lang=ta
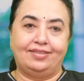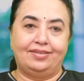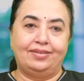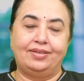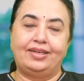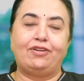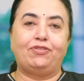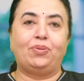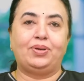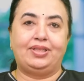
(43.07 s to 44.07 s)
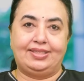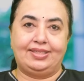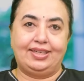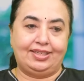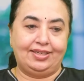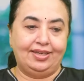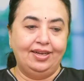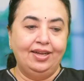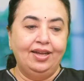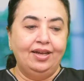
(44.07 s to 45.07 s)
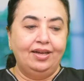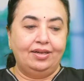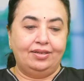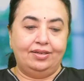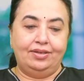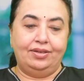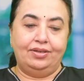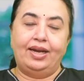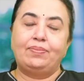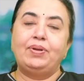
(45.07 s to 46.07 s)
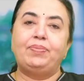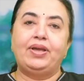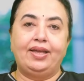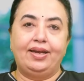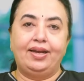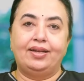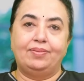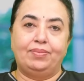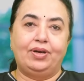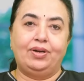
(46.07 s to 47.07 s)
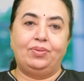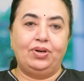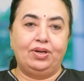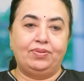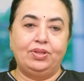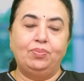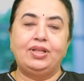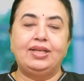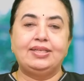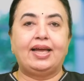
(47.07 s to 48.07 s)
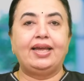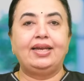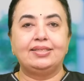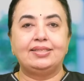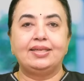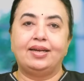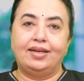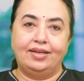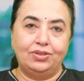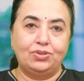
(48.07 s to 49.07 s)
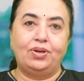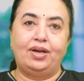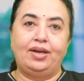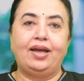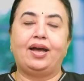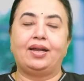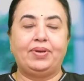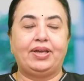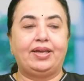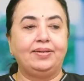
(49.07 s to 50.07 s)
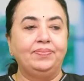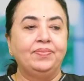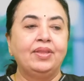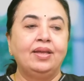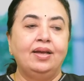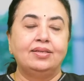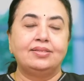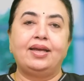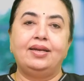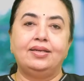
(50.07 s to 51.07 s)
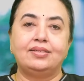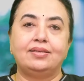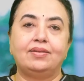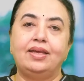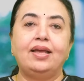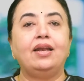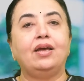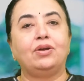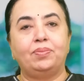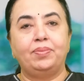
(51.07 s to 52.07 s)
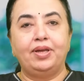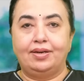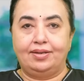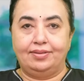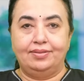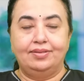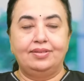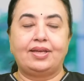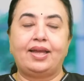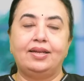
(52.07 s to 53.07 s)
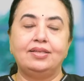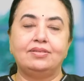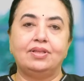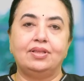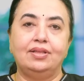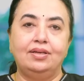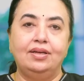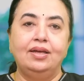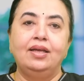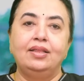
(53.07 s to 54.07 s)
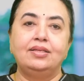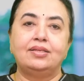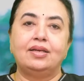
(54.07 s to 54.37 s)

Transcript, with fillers: take forward this session. let me begin. உங்களுக்கு வந்து முதல்ல சைனஸ் என்னன்னு சொல்லி ஆரம்பிக்கிறேன் சைனஸ் வந்து எல்லாருக்குமே இருக்கு சைனஸ் வந்து தீஸ் ஆர்